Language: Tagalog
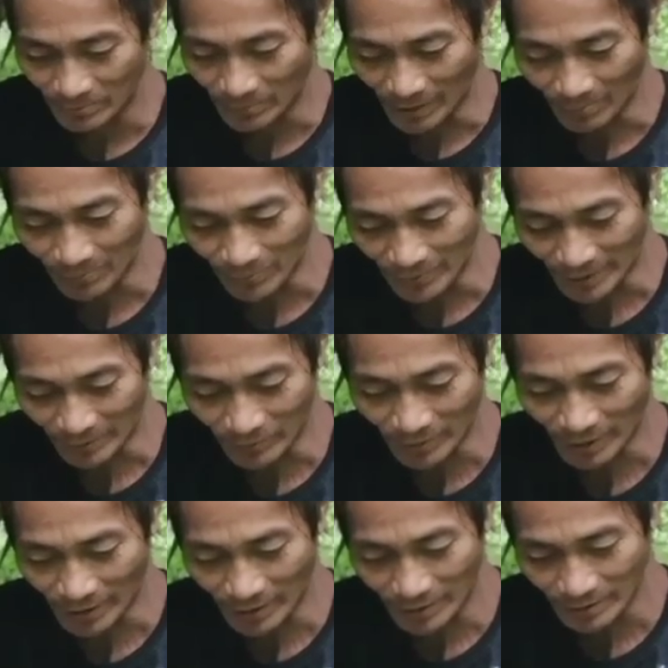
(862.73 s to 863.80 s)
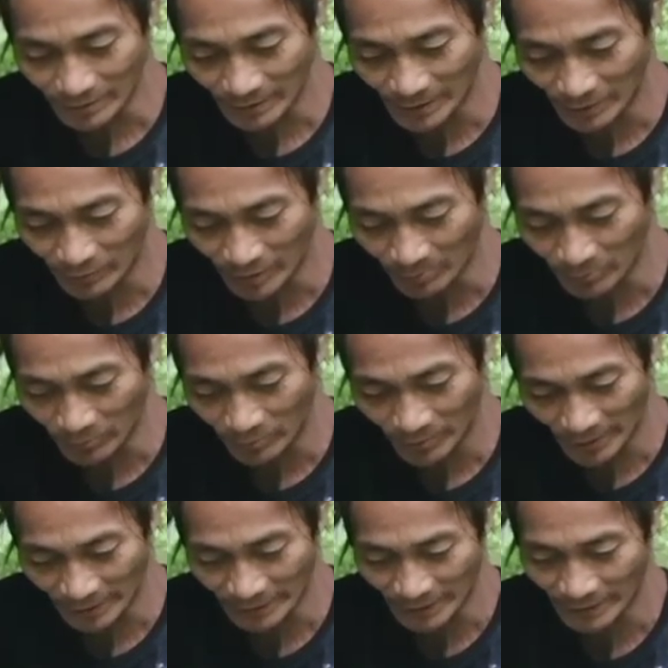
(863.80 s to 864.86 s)
magampulan ko nga tibinaw nga mo
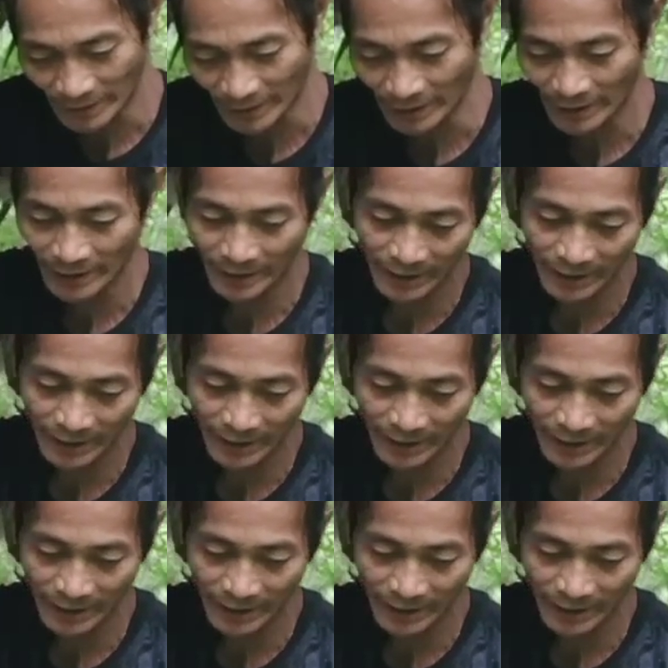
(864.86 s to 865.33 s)
pari sa liri